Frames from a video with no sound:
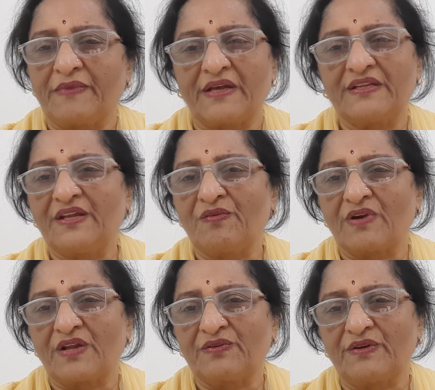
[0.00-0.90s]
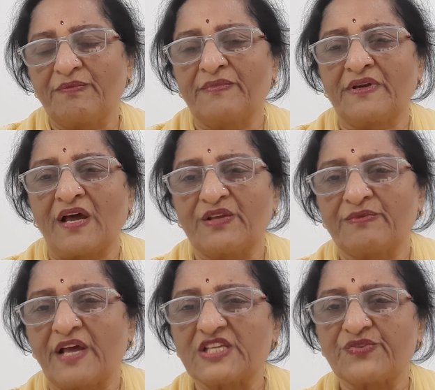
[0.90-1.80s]
అన్నీ కూడాను
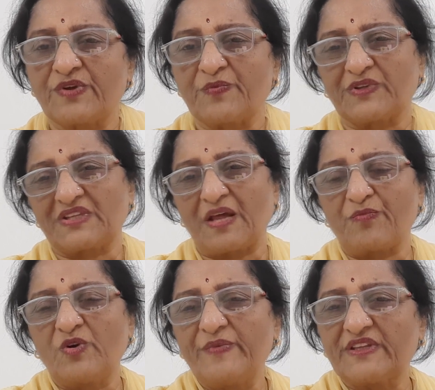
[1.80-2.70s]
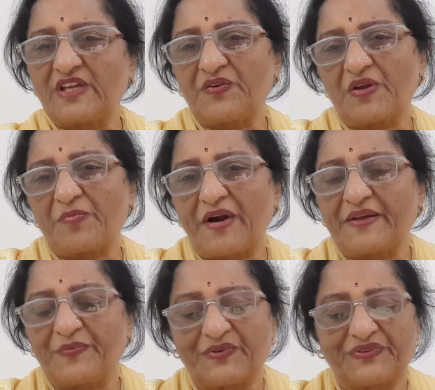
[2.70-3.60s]
నాశనం అయిపోతుంది ఆ భూమి అంతా కూడా
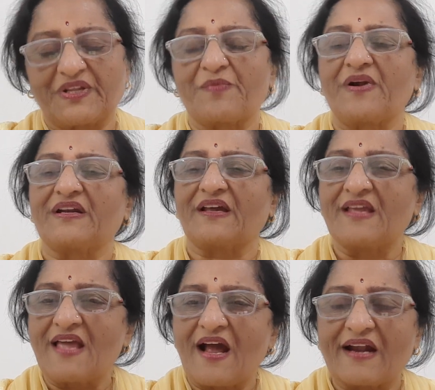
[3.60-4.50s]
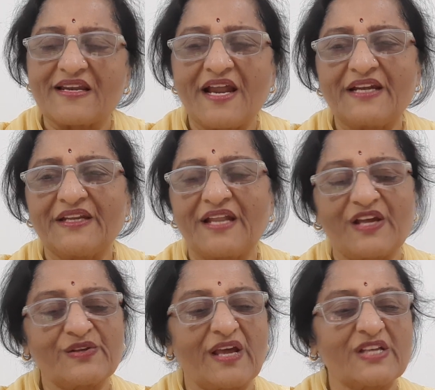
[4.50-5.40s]
పాడైపోతుంది అనమాట అట్లాంటి నా
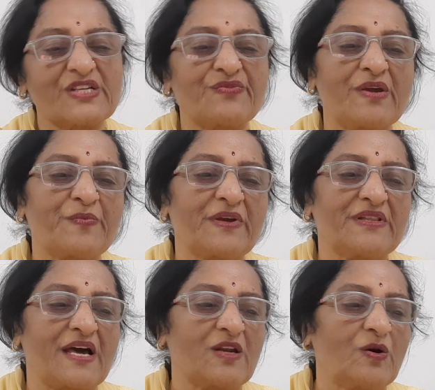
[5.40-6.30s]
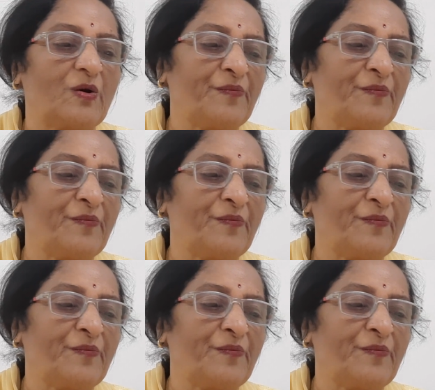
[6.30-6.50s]
నాశనం అయిపోయిన దానిలో